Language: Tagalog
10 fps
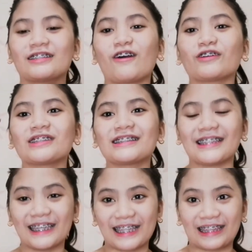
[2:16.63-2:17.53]
Dako,
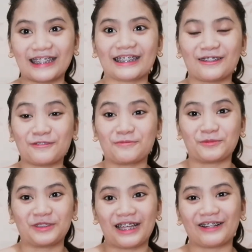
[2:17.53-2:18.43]
titingin na. Tingnan niyo
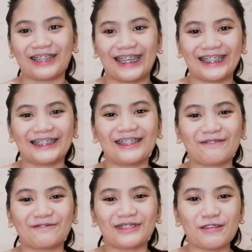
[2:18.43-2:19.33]
muna. Okay? Di,
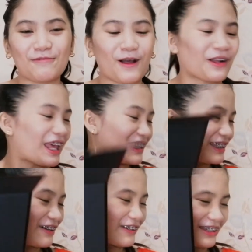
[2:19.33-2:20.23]
di ba ako
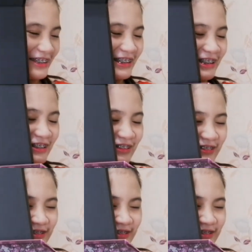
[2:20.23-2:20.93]
ready? Okay, tingnan nyo.